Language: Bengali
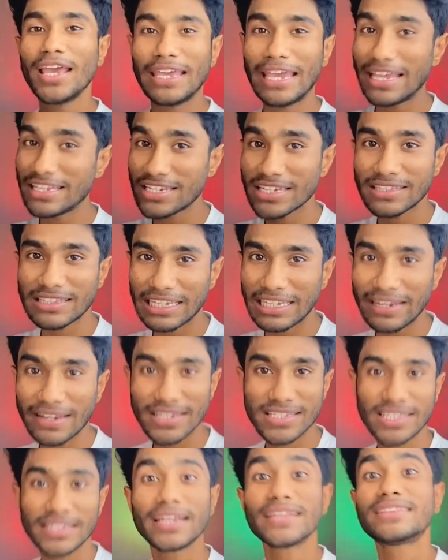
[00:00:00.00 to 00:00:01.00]
এই যে তিরিশ
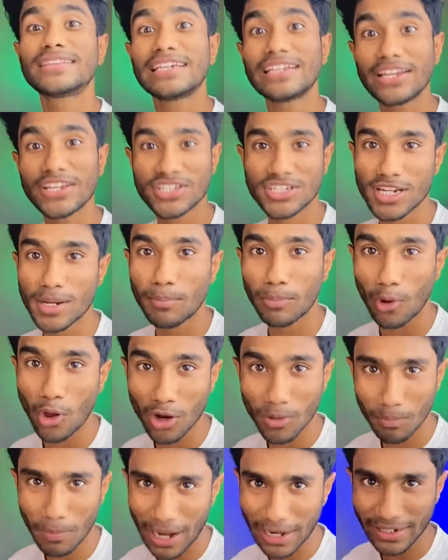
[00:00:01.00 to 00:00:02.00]
দিনে তিরিশটা ব্লগ
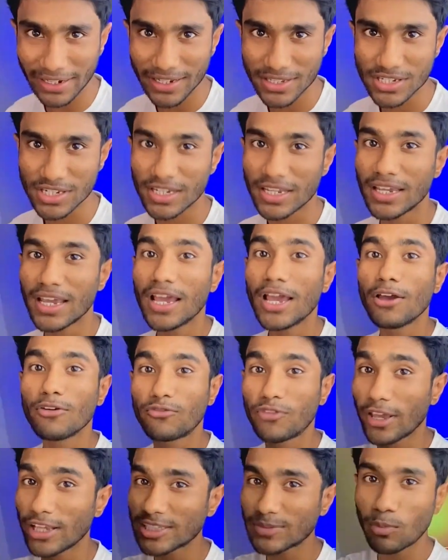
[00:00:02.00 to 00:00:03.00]
বানিয়েছি
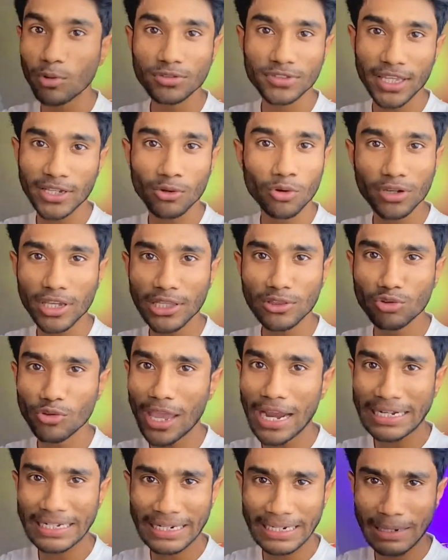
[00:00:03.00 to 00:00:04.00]
ফেসবুক থেকেও কিন্তু
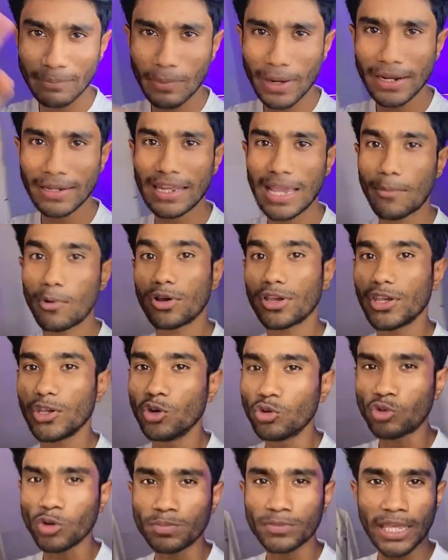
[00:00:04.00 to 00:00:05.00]
এক টাকা পাইনি এবং
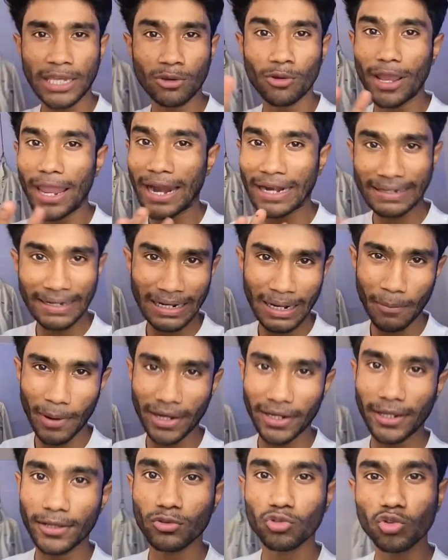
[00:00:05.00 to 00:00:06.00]
ইউটিউব থেকেও এক টাকা
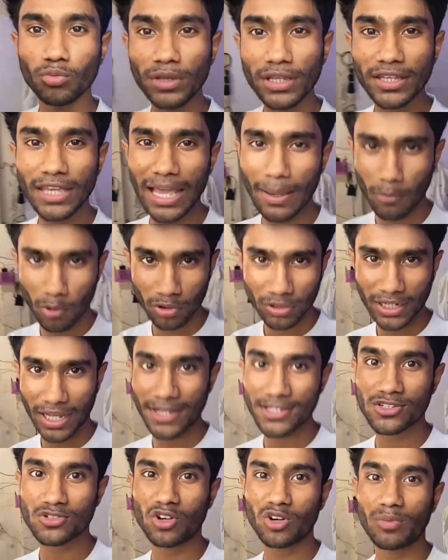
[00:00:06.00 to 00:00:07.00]
পাইনি তুমি কি এমন কাজ
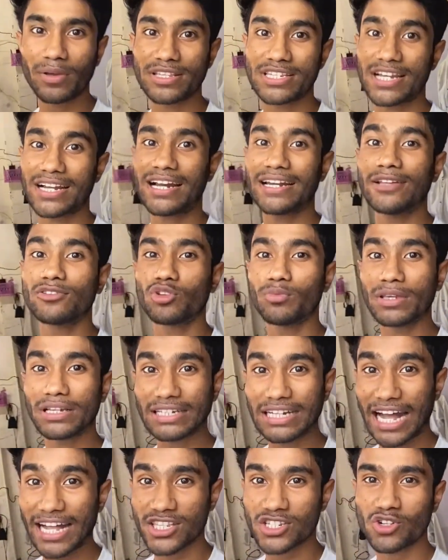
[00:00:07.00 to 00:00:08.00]
করবে যেখানে তুমি
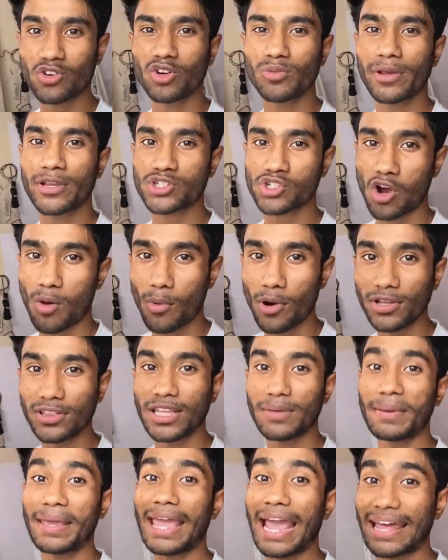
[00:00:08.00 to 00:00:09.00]
কাজ করবে সময়
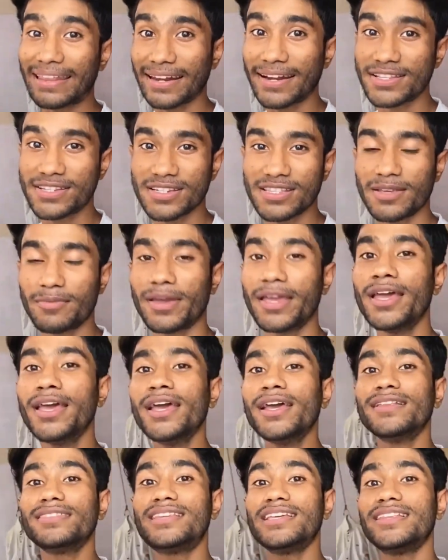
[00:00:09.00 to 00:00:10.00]
দেবে এনার্জি দেবে
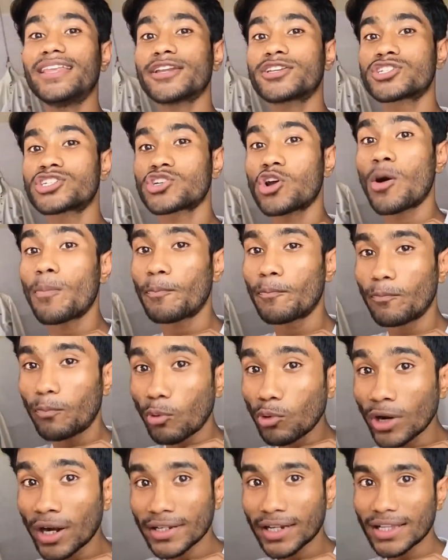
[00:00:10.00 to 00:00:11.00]
দিনের সব
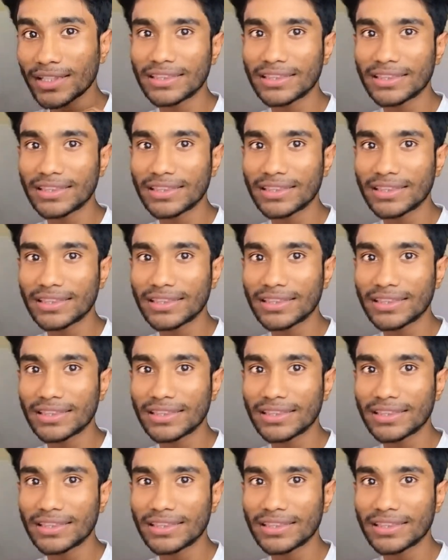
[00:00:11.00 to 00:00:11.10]
পুরোটা